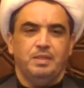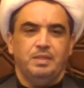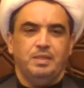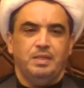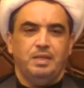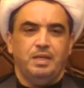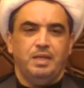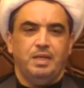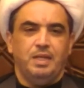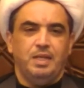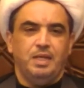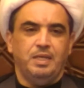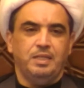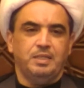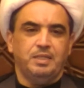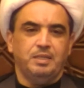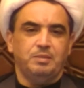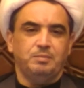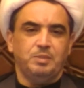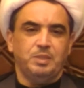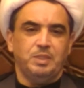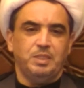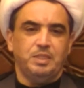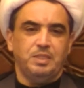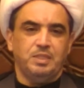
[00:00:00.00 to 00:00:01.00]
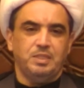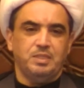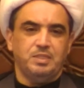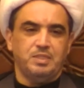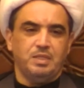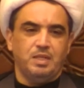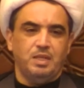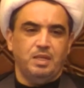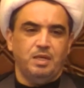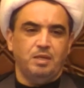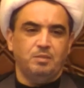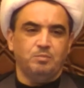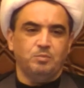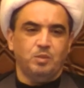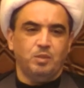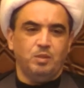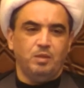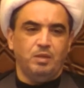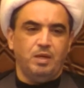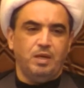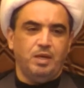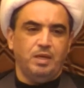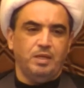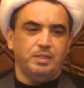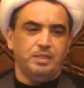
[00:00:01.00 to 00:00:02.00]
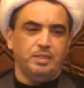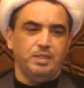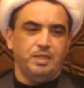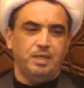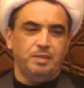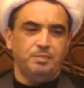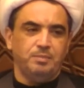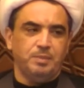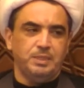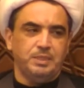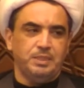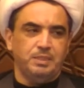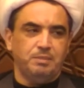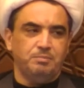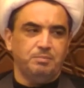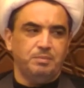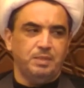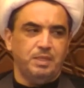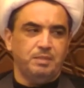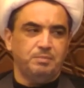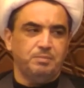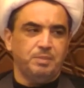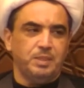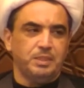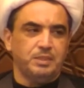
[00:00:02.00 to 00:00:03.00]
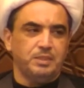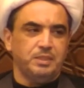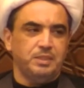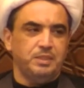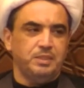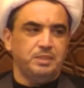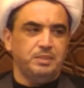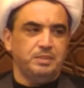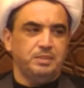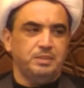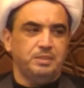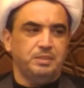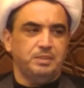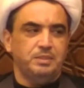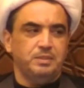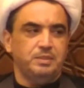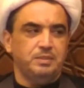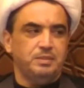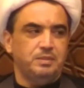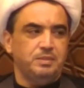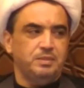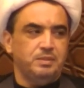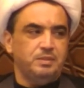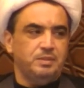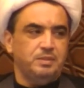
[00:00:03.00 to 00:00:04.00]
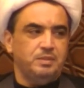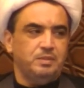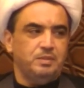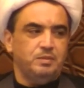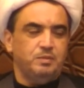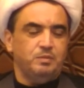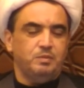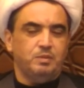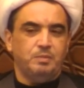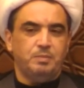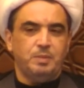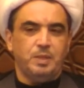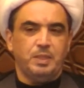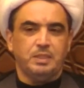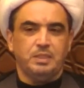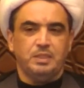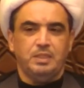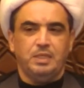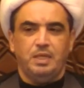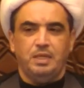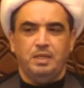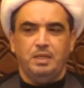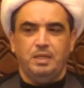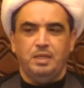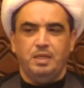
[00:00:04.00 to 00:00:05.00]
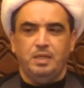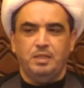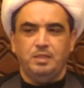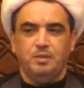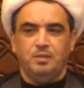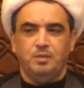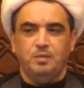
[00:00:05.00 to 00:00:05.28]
عليك مني سلام الله أبدا ما بقيت وبقي الليل